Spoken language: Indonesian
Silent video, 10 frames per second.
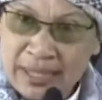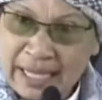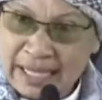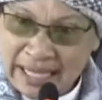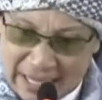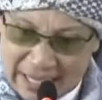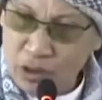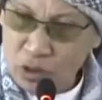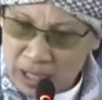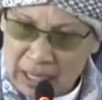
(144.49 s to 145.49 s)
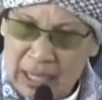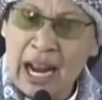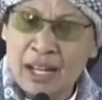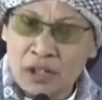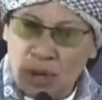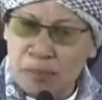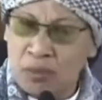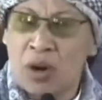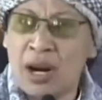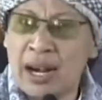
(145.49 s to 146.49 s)
gengsi-gengsian urusan diri anda
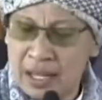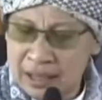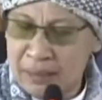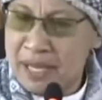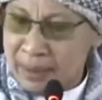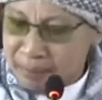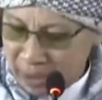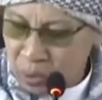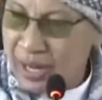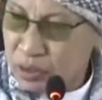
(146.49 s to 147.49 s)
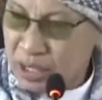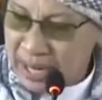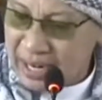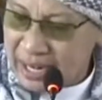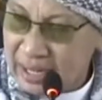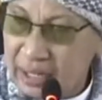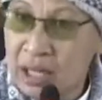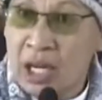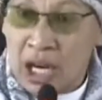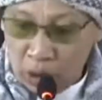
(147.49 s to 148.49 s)
sombong akan tapi yang perlu harus anda hadirkan